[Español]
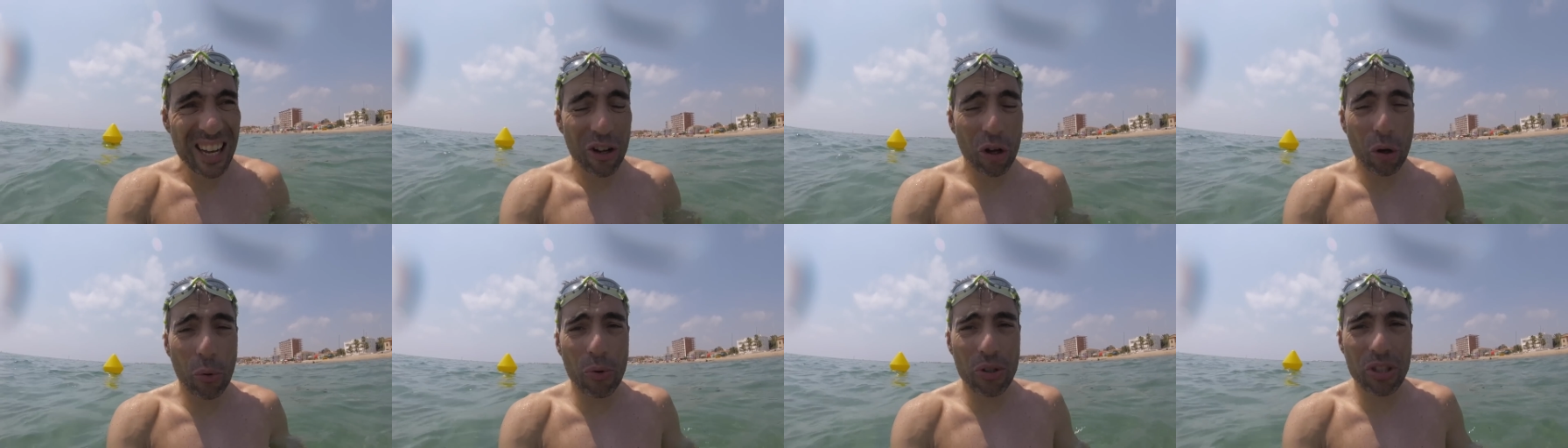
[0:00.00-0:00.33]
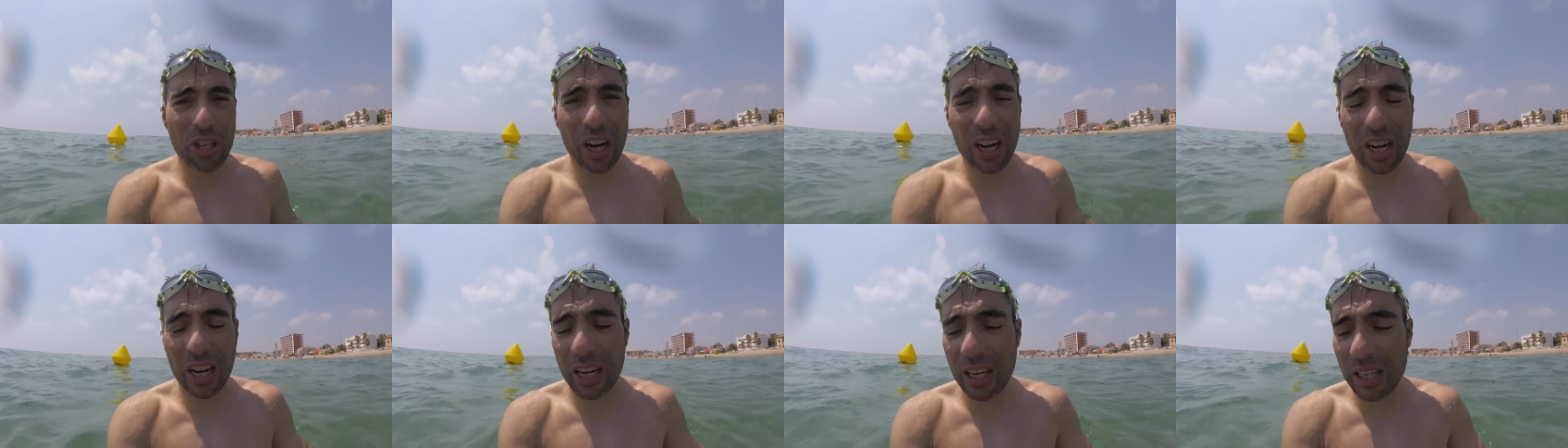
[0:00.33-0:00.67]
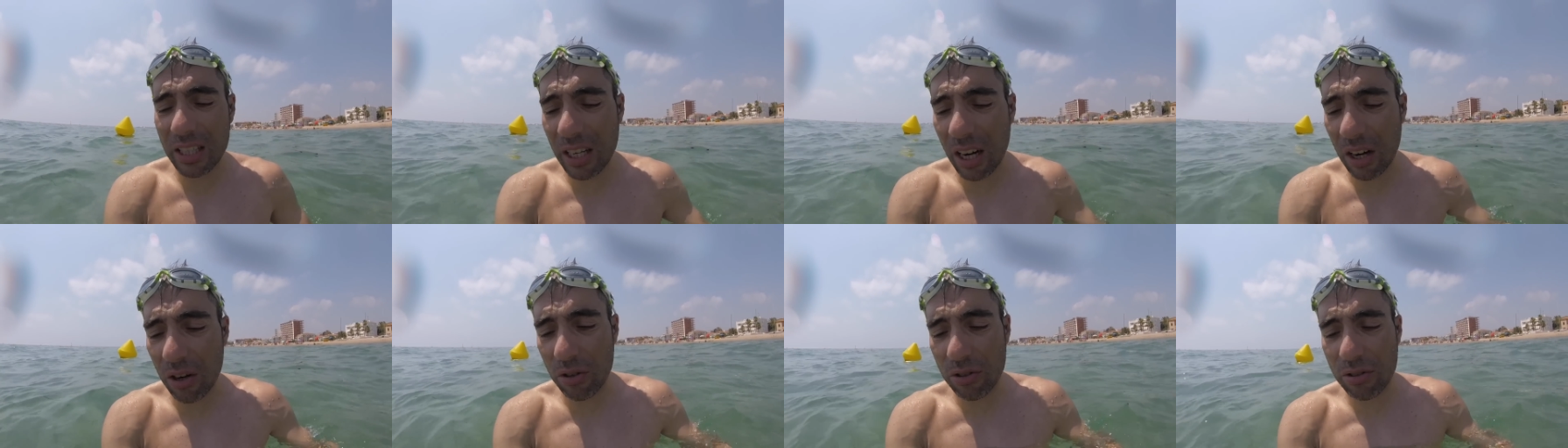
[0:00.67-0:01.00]
cómo se han
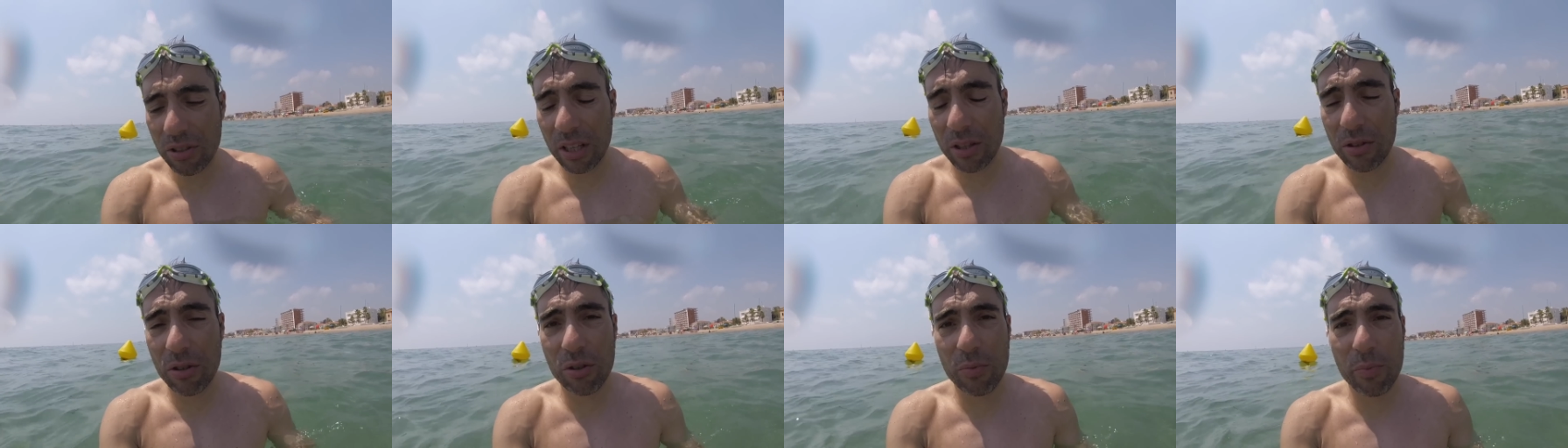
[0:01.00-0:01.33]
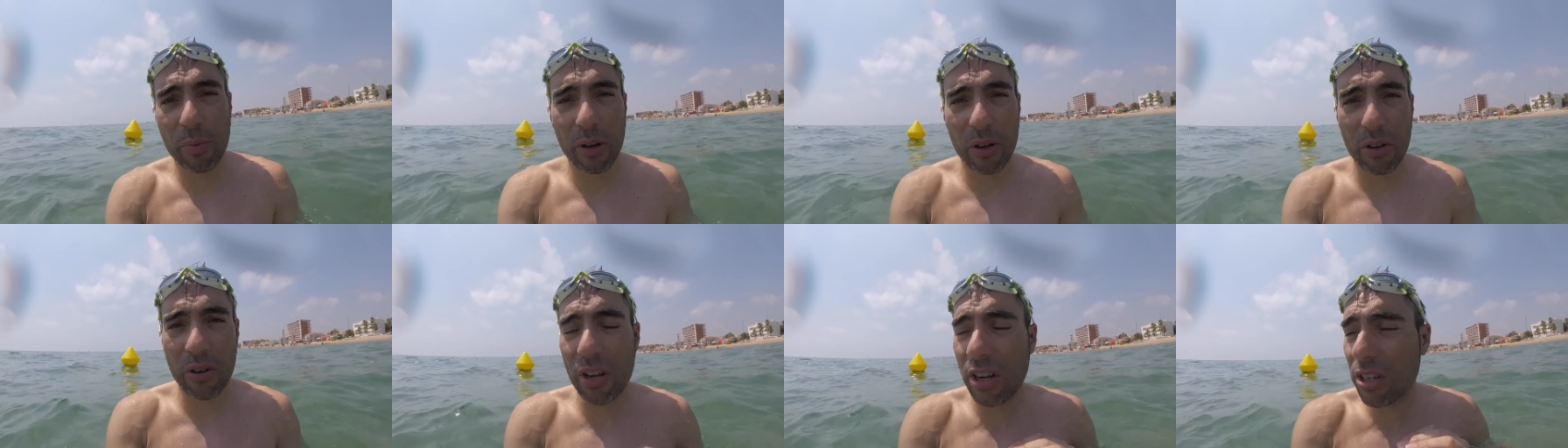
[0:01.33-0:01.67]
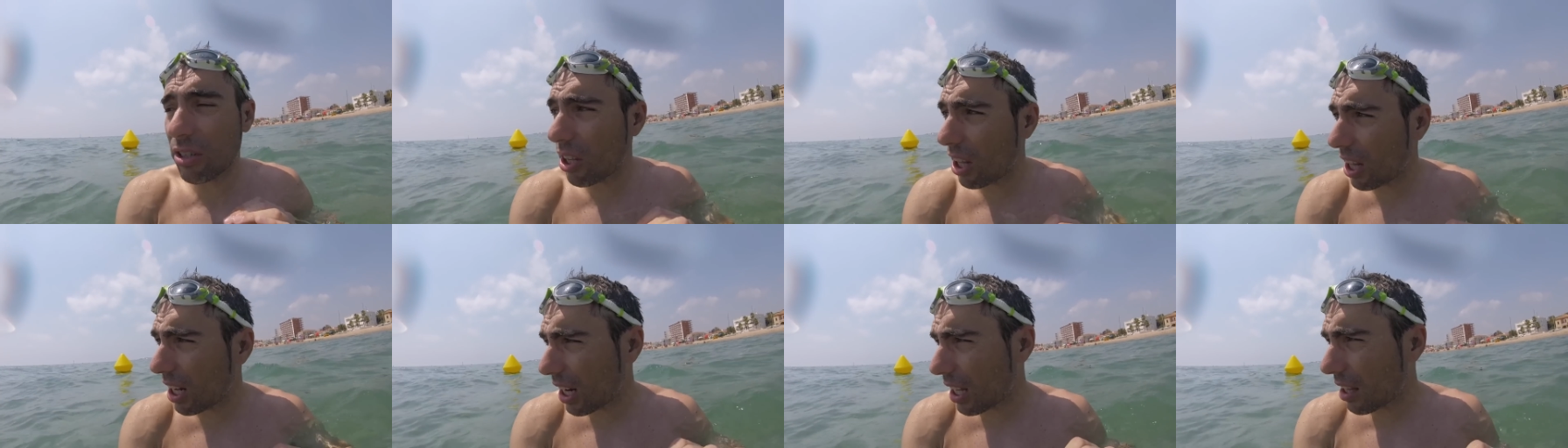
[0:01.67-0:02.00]
registrado los datos, pero ya
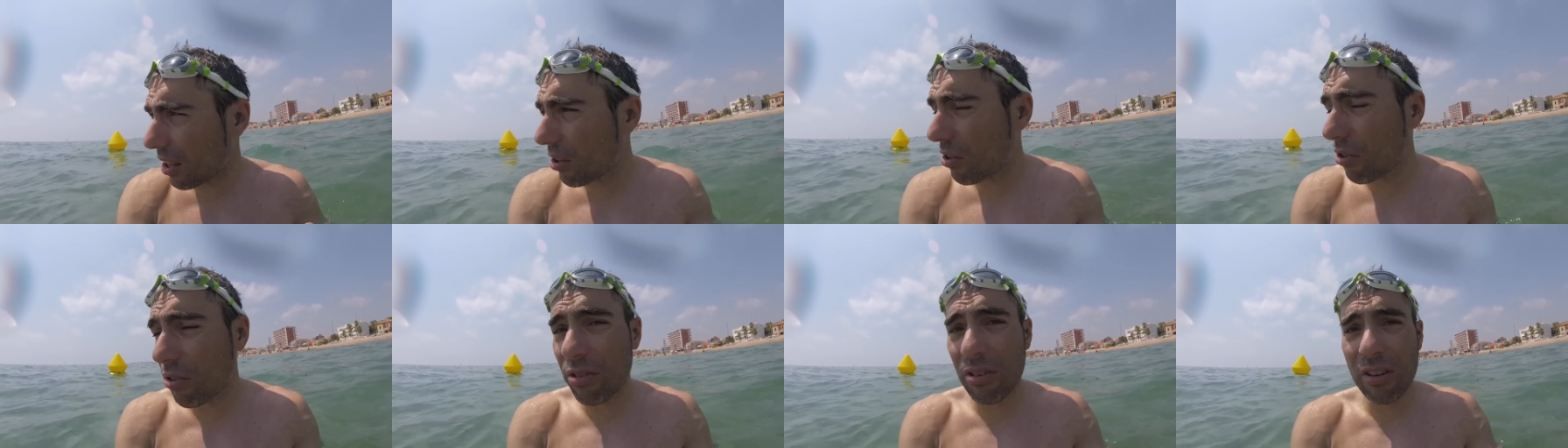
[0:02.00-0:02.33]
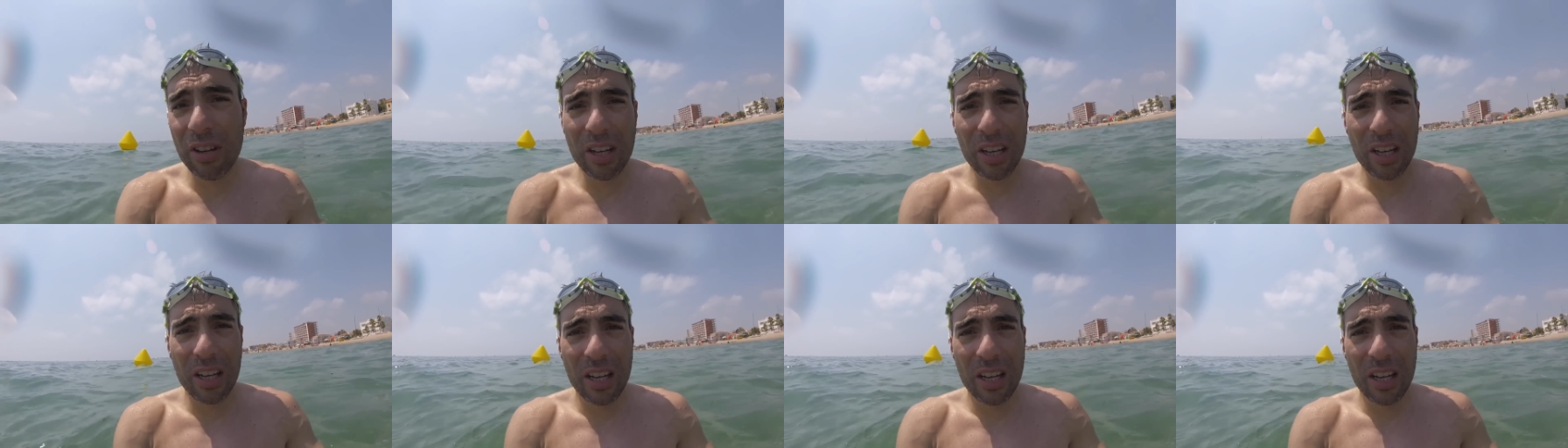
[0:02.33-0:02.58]
os adelanto